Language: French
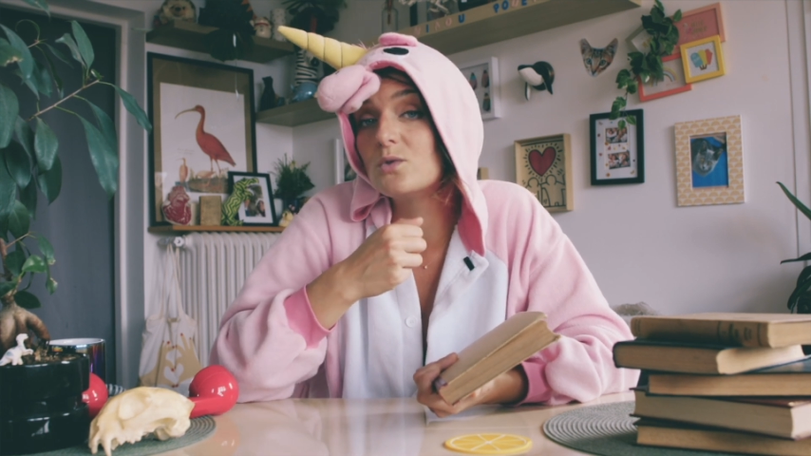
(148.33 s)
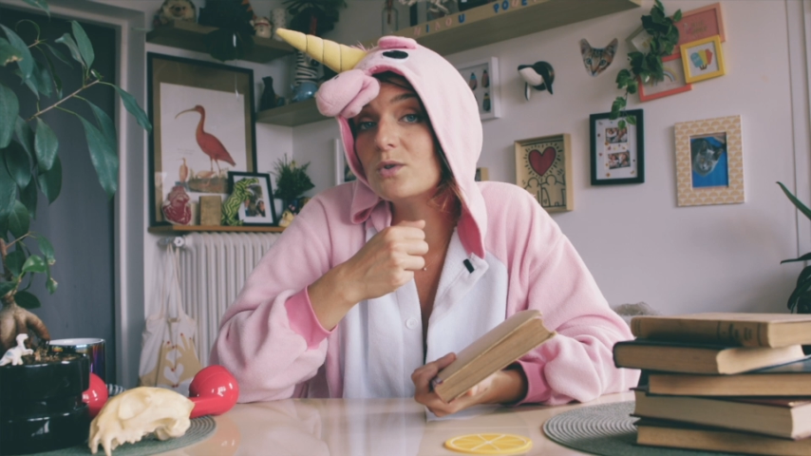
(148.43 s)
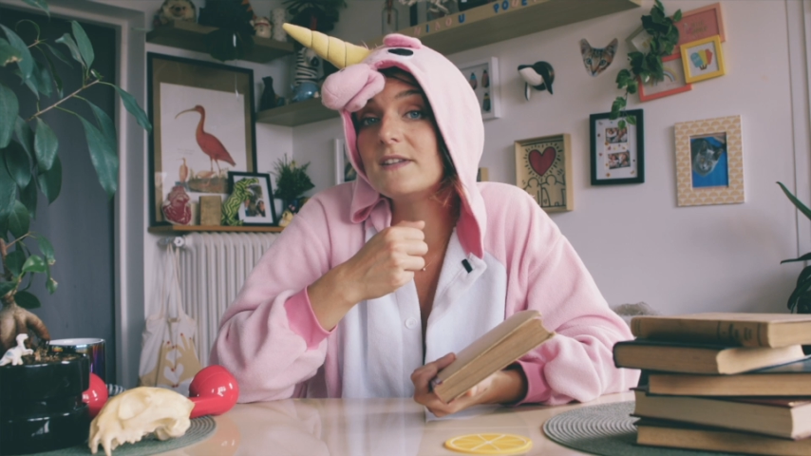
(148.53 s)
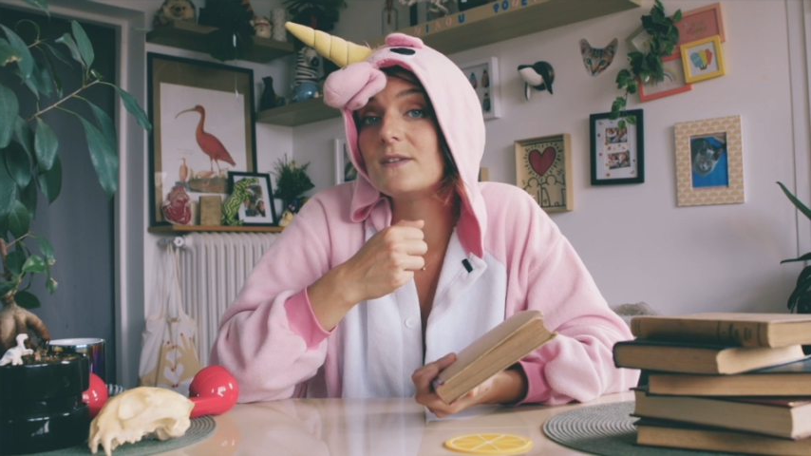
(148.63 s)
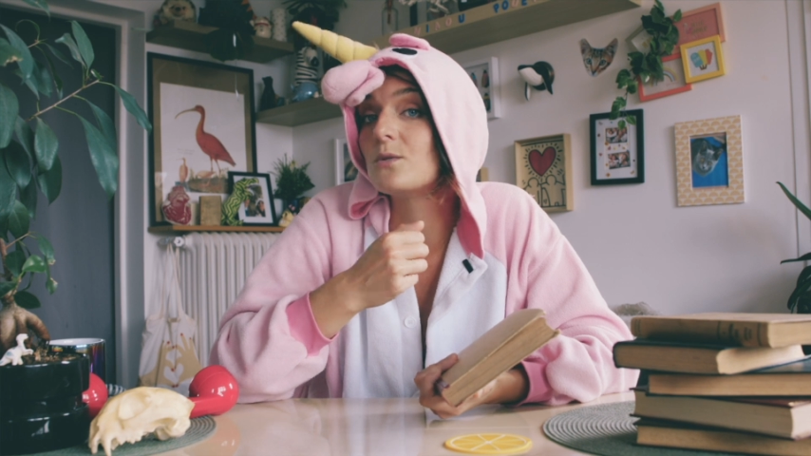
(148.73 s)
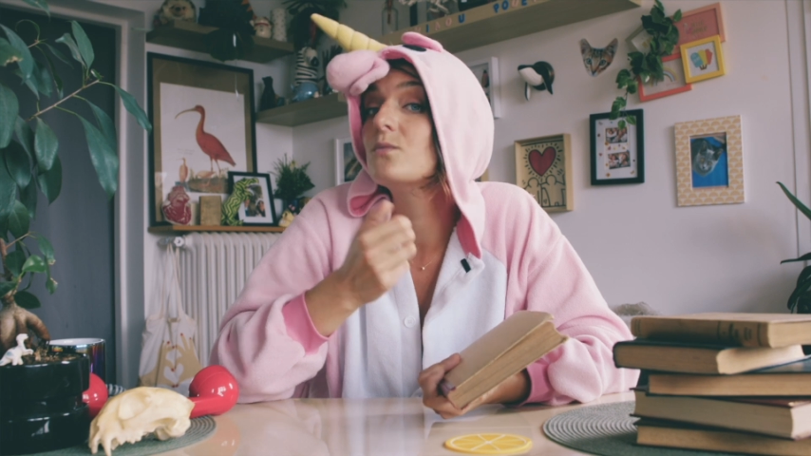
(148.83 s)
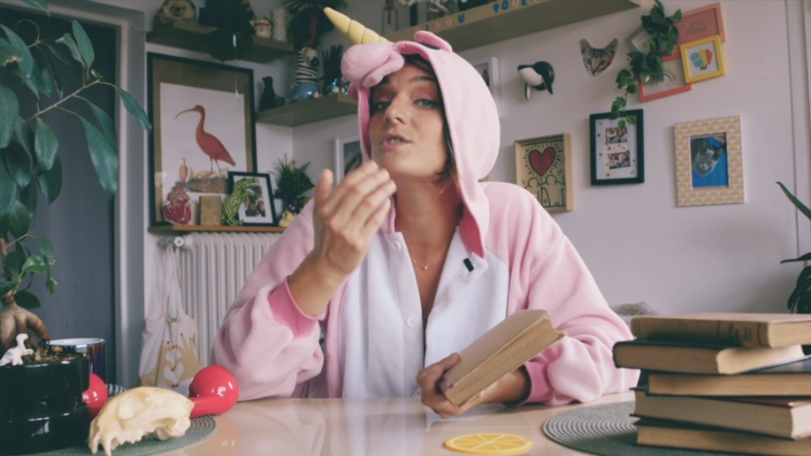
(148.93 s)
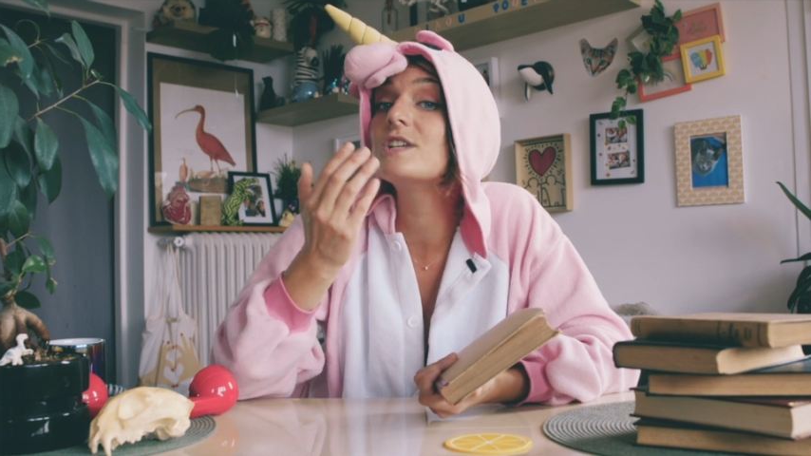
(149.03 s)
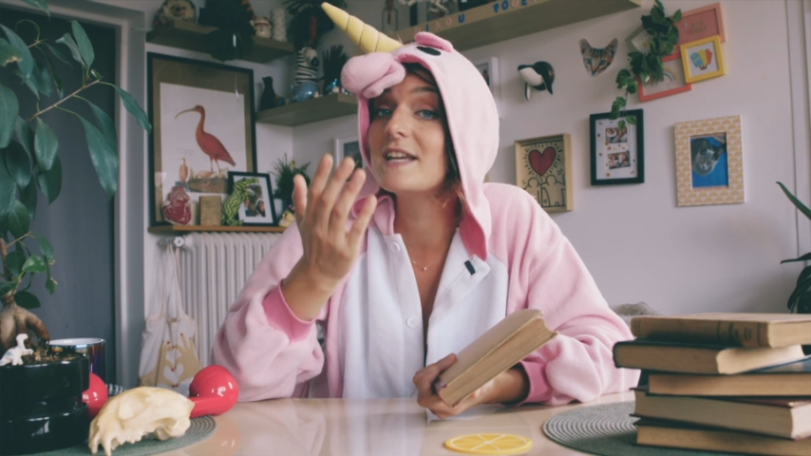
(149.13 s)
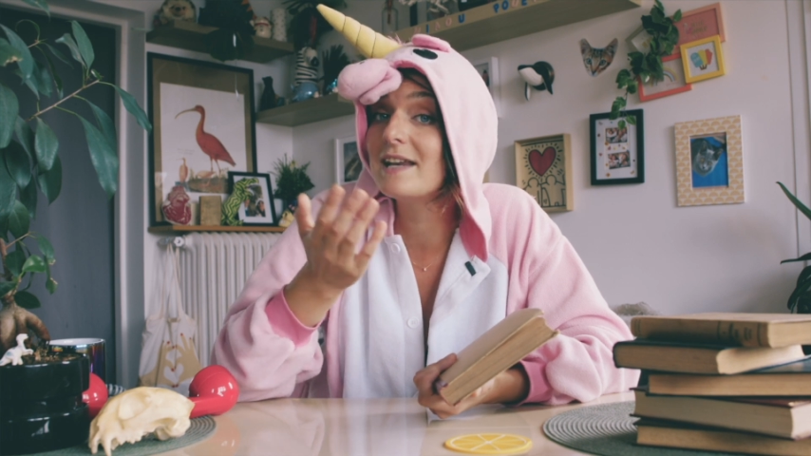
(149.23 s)
d'audition
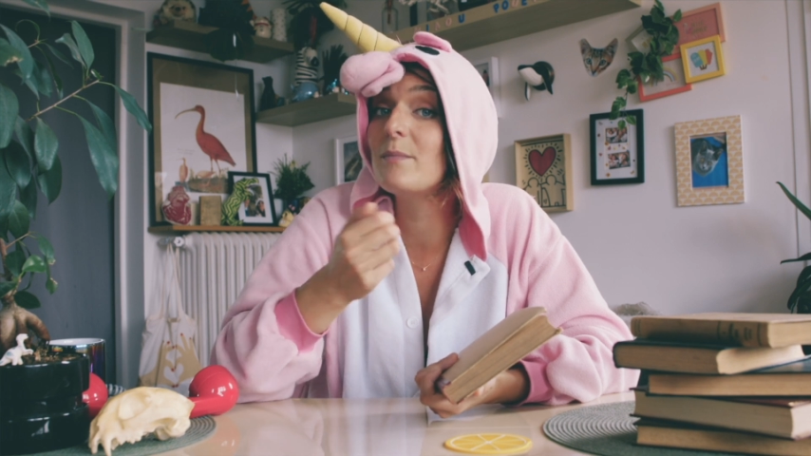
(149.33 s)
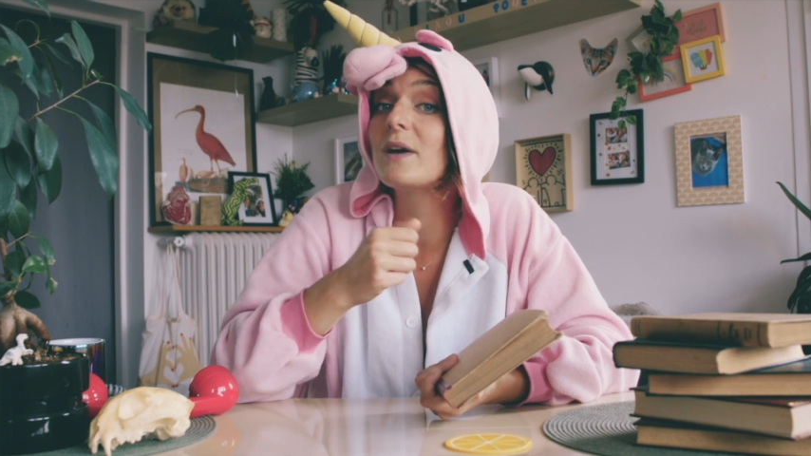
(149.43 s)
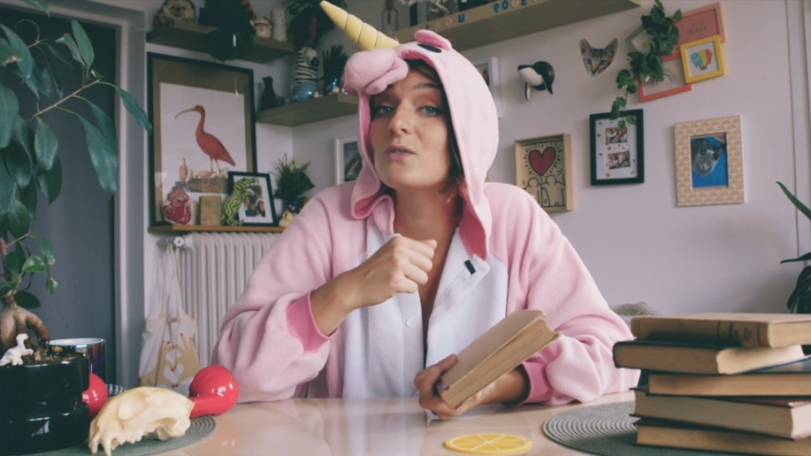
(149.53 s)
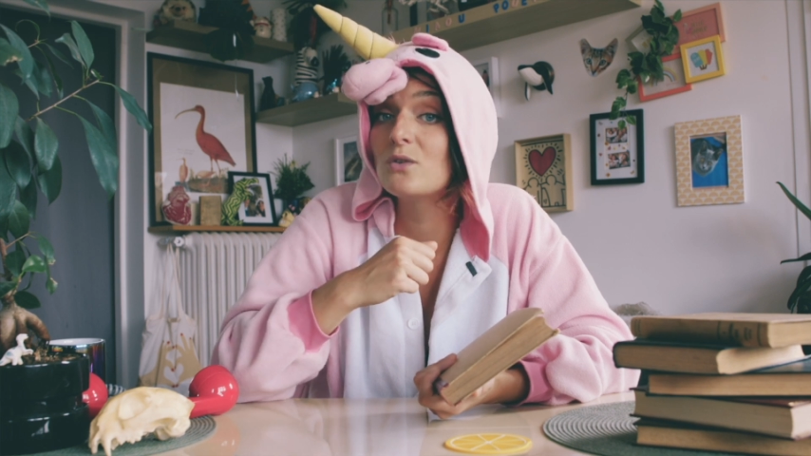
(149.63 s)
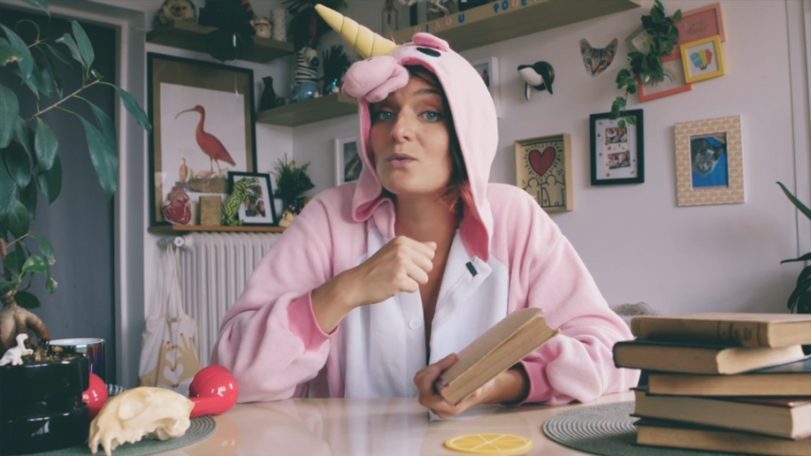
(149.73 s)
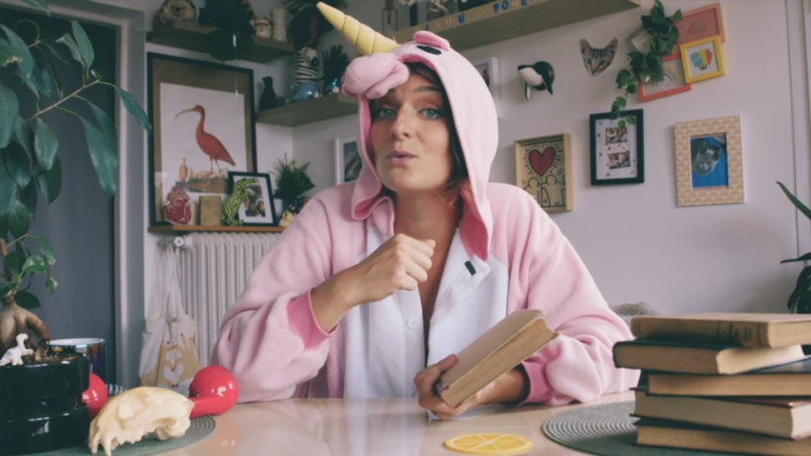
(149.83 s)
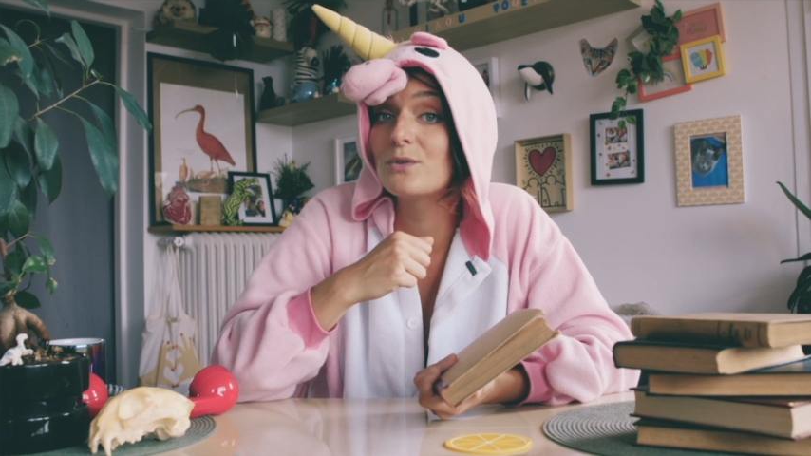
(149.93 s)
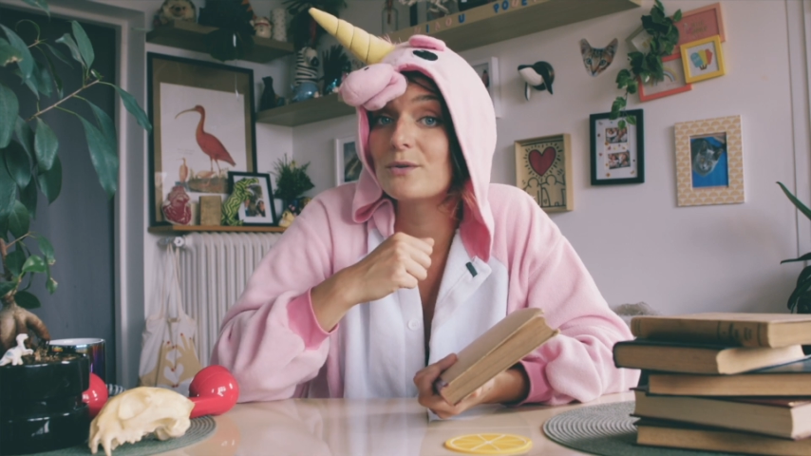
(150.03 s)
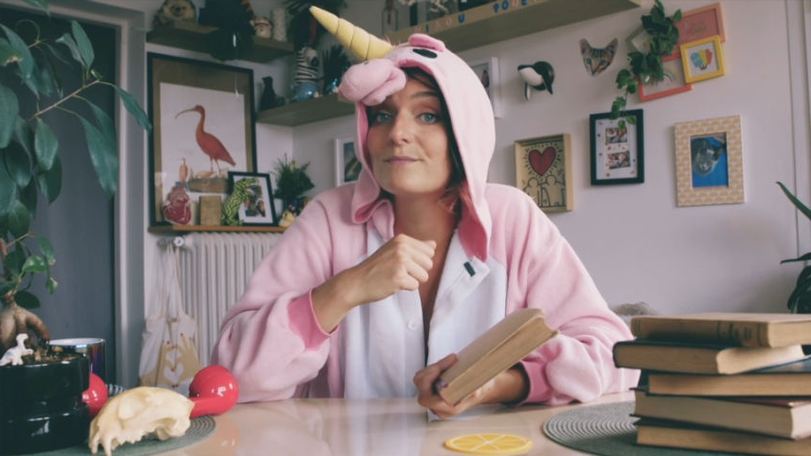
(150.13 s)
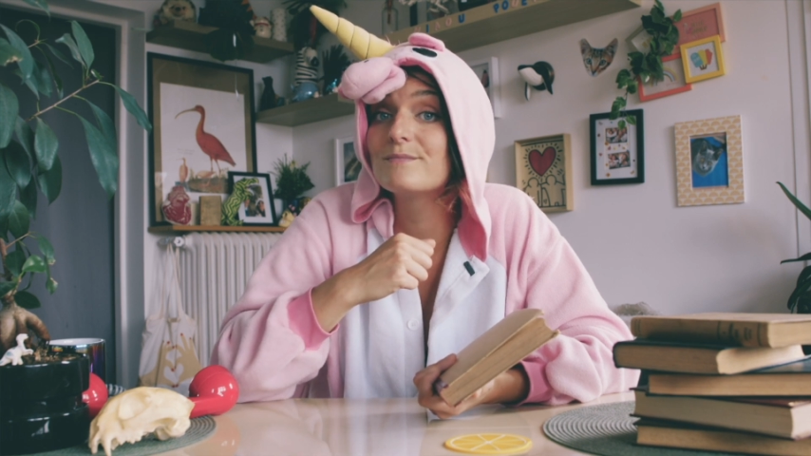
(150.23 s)
chez les personnes sourdes.